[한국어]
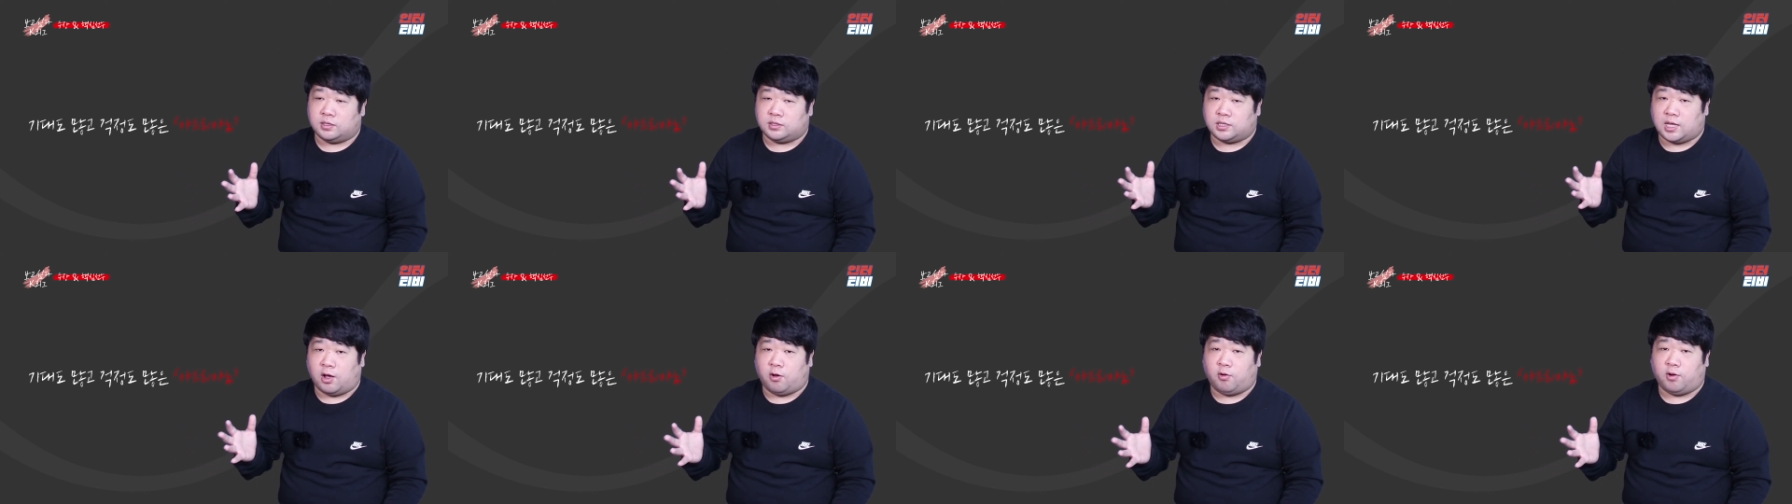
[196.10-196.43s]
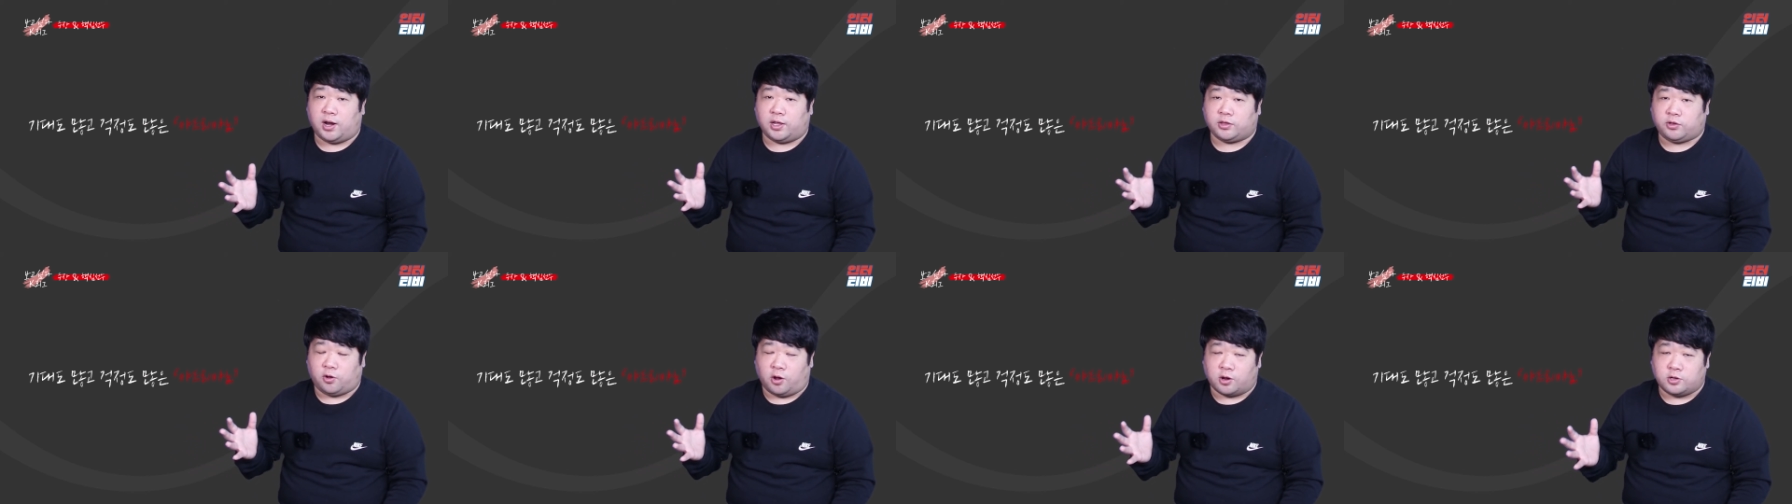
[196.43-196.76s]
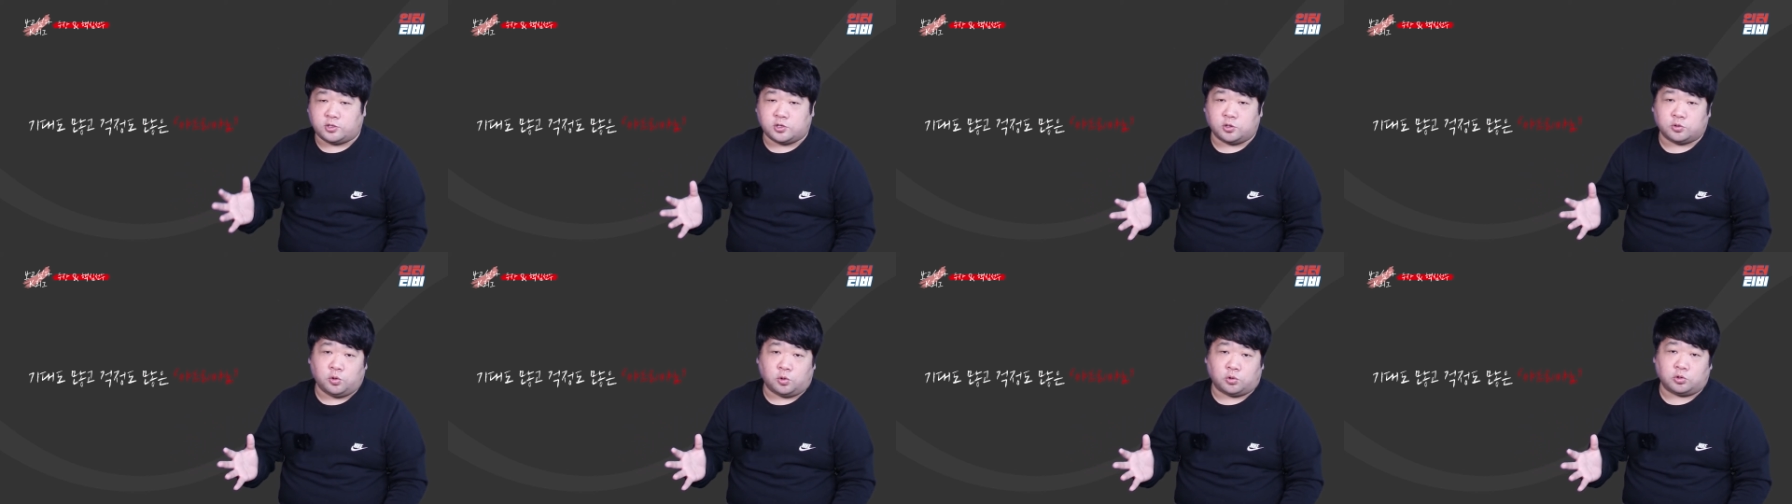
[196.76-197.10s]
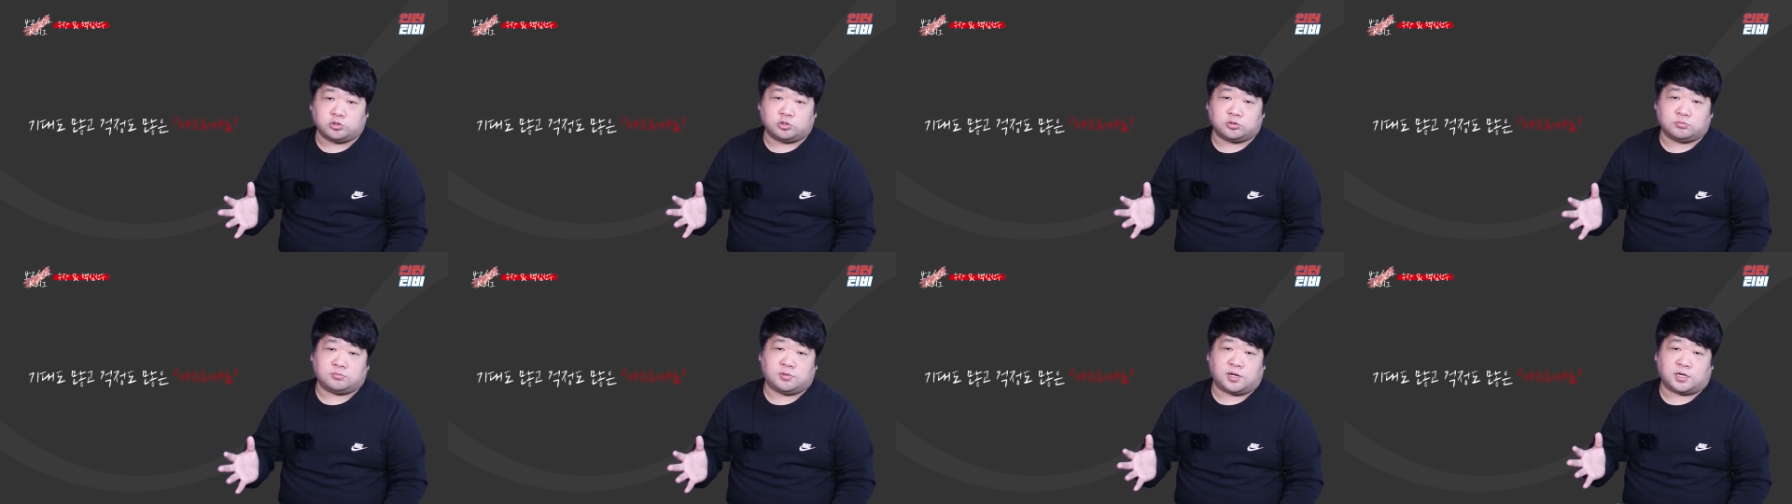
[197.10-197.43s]
탁월한 결정력으로
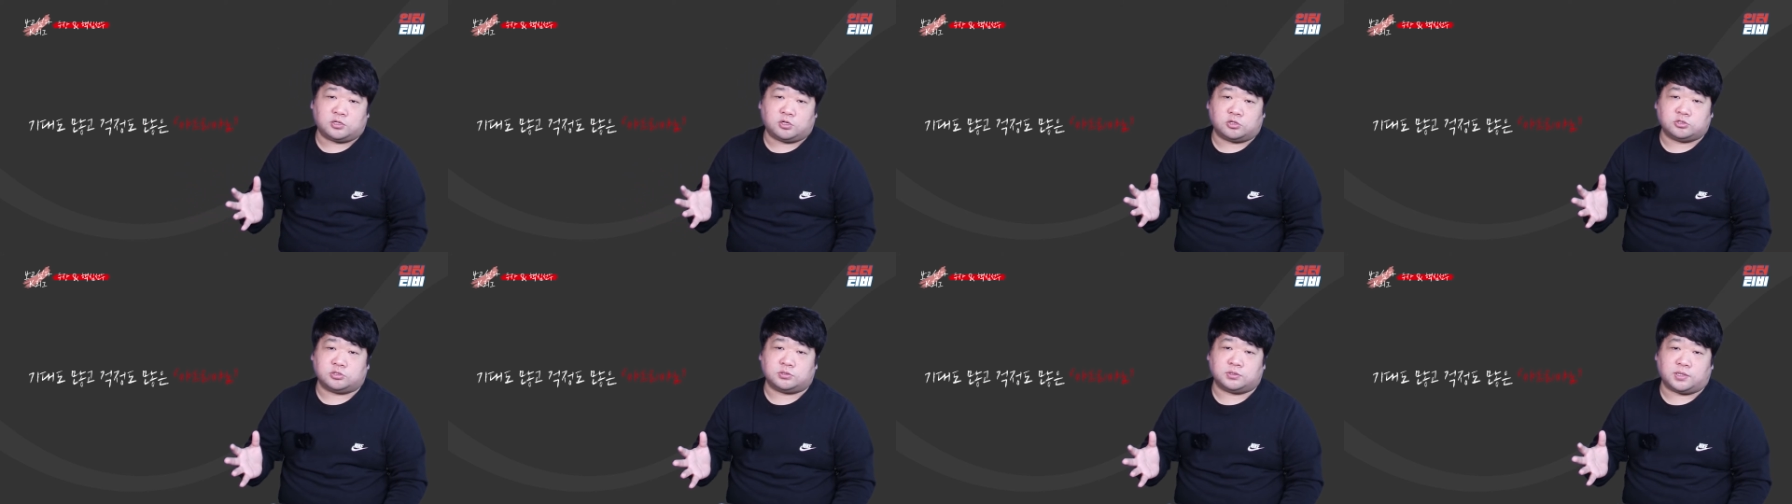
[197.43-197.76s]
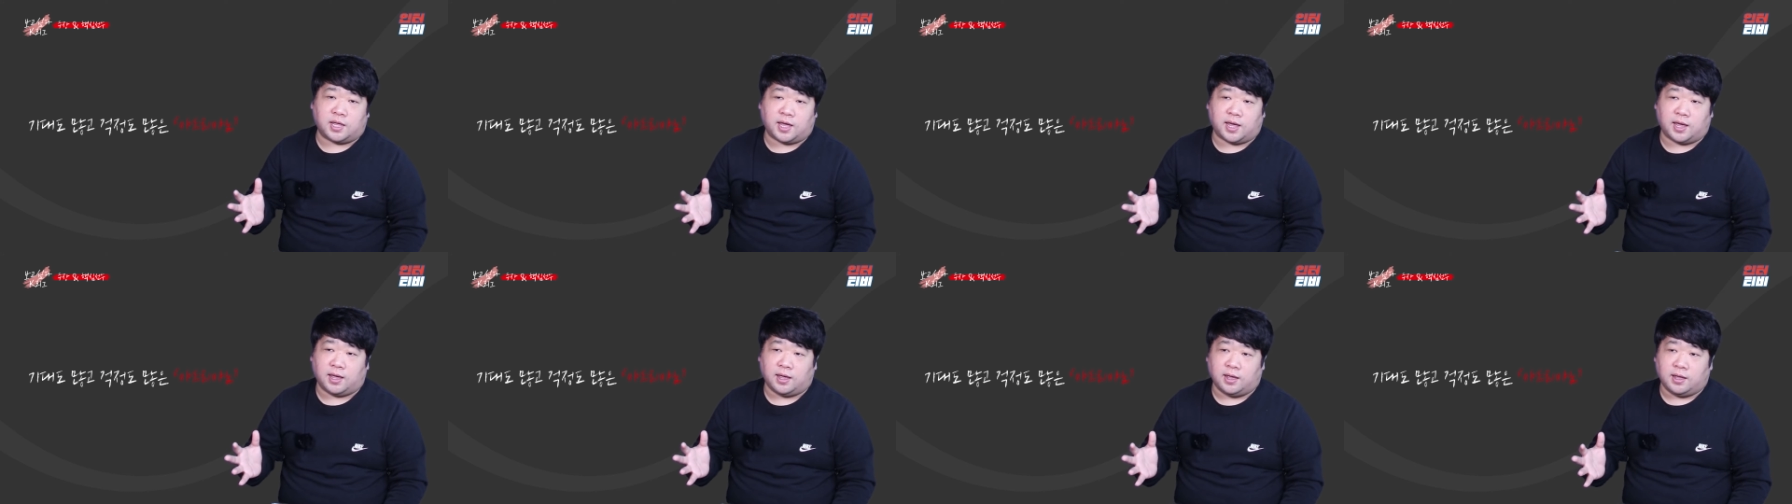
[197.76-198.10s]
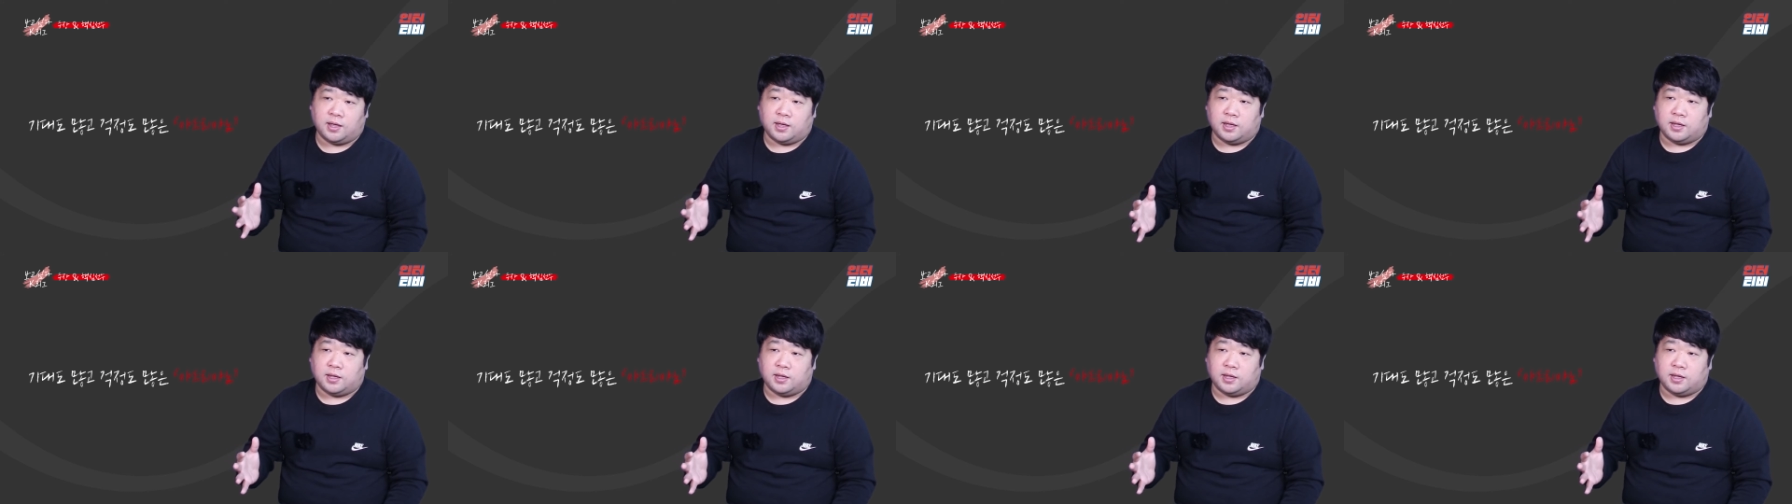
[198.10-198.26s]
승부하는 선수인데